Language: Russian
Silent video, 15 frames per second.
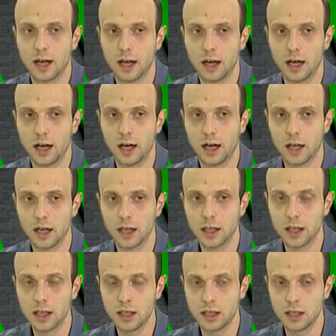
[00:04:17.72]
А,
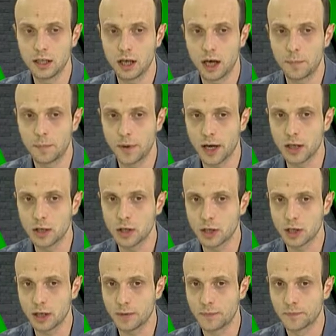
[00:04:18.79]
и опять
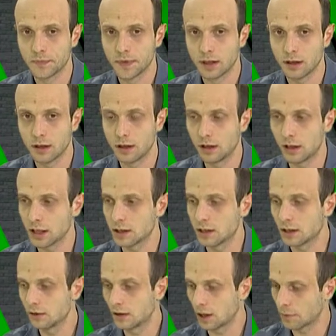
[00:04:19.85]
же, э,
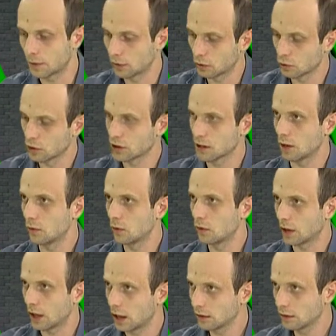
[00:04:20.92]
если говорить про ту же самую
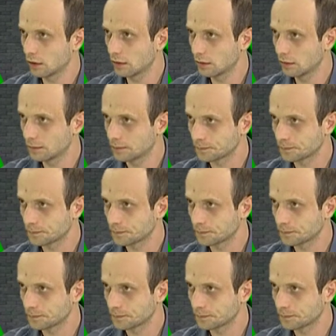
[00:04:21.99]
карту,